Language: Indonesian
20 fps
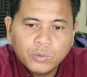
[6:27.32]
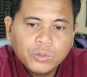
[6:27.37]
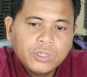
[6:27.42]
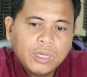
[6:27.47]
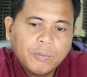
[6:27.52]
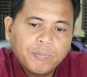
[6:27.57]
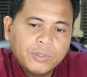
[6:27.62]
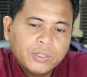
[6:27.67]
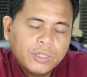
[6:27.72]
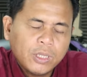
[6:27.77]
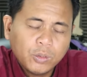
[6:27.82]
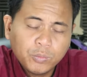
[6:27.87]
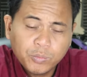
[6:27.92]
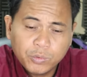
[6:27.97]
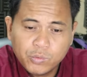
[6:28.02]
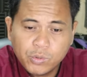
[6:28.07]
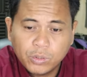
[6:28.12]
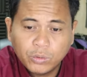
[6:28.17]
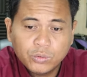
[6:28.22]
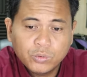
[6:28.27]
sampai
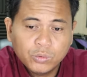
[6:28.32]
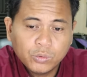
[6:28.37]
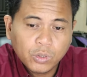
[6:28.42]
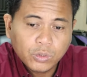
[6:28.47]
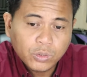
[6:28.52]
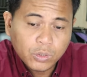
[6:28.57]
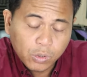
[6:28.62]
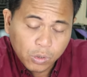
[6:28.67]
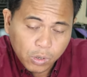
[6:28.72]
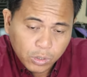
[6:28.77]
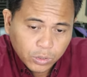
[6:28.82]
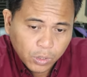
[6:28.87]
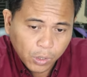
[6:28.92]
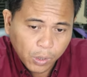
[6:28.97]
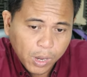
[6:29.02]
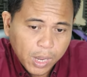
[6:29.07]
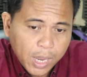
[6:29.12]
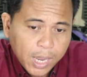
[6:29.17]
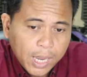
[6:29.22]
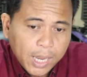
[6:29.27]

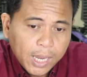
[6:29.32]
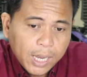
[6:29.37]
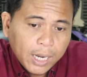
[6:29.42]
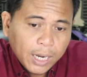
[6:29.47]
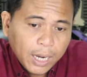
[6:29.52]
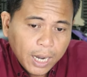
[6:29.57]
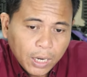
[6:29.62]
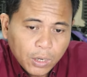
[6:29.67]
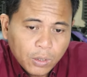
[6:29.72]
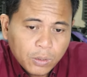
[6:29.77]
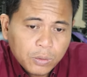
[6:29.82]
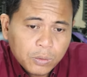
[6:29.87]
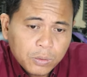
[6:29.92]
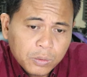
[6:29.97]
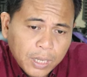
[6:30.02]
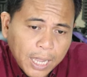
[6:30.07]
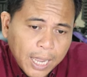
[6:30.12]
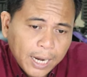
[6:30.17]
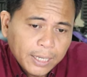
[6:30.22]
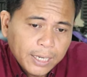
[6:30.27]
1.2700. Kalau
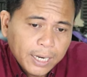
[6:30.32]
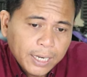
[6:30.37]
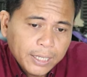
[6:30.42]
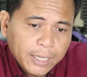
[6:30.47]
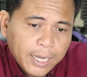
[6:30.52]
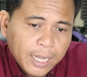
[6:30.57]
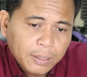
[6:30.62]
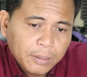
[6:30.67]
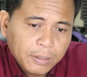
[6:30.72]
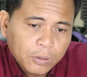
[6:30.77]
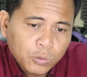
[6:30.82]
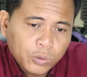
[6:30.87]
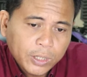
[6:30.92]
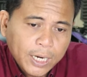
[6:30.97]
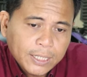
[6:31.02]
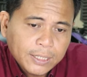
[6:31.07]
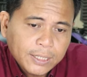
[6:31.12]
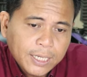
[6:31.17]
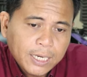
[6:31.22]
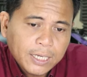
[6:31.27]
Anda ingat
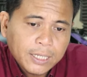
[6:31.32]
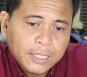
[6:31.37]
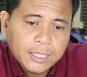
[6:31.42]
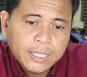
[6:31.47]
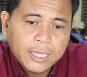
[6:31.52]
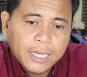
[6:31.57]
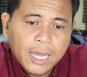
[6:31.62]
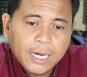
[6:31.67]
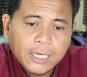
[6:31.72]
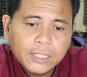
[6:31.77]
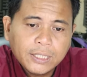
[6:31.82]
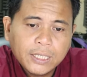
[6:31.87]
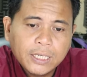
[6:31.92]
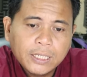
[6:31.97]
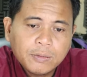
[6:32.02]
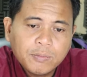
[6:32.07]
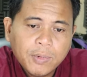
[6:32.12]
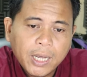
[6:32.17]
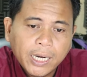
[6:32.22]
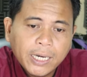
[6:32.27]
urasan di hari Senin
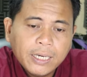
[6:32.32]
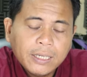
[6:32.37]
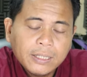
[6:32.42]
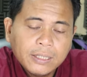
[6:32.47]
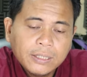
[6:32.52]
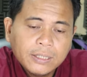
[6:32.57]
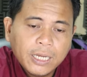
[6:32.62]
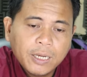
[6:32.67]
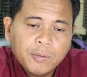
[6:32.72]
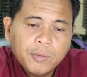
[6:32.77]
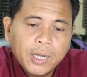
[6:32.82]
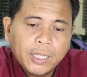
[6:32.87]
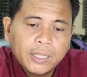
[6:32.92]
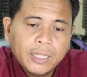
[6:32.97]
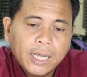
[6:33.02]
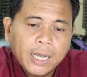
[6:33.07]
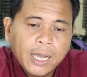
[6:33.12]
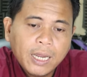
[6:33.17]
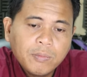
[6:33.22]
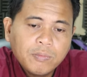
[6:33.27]
kemarin, saya
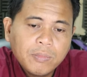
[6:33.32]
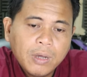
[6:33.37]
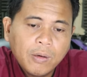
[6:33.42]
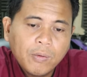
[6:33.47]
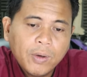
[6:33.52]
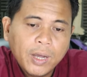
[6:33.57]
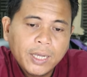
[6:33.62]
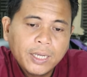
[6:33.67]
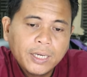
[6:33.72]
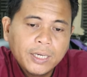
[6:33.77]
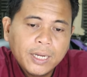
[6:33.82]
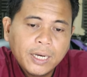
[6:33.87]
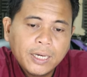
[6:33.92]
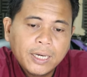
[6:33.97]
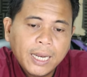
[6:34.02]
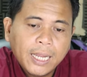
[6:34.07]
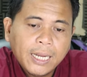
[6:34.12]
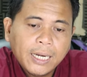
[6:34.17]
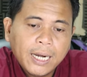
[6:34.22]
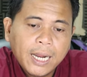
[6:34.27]
mengatakan bahwa ini
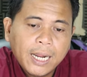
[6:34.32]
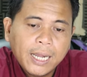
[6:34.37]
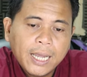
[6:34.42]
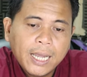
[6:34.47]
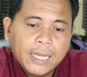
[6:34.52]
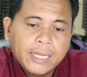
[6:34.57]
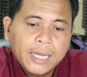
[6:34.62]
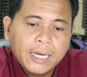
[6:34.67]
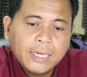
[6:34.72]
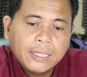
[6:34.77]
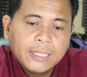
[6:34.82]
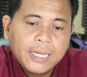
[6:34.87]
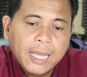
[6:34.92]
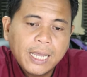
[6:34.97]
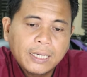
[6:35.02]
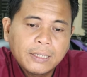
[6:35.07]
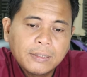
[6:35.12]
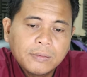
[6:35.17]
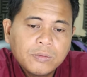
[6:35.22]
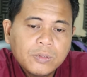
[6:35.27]
adalah rangkaian
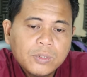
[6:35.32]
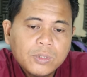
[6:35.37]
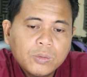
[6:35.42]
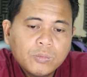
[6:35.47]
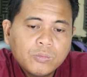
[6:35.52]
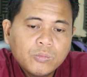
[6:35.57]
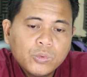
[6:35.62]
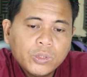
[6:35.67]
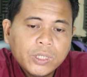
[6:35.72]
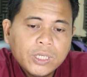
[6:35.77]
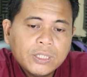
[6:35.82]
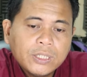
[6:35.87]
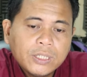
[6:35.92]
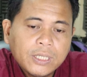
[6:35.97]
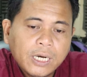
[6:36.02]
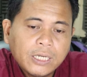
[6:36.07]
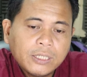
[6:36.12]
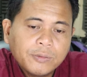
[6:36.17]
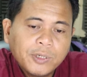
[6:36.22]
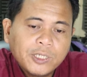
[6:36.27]
yang mungkin
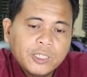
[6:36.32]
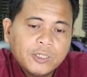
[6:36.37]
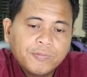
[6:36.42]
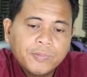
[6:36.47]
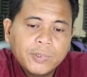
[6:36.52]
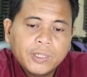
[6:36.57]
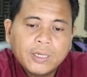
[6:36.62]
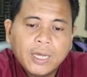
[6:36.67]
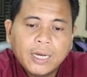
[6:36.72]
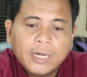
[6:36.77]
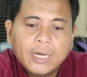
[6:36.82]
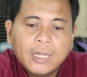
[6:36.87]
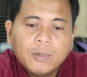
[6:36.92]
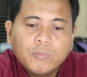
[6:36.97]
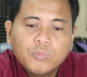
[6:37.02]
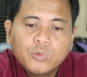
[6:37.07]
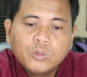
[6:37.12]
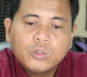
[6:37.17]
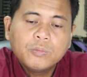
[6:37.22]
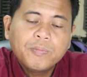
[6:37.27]
secara spesifik adalah
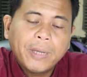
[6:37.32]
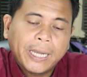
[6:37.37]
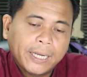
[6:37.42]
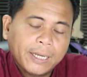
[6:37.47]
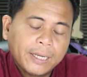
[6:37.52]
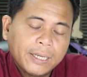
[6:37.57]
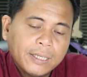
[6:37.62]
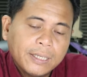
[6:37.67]
pullback.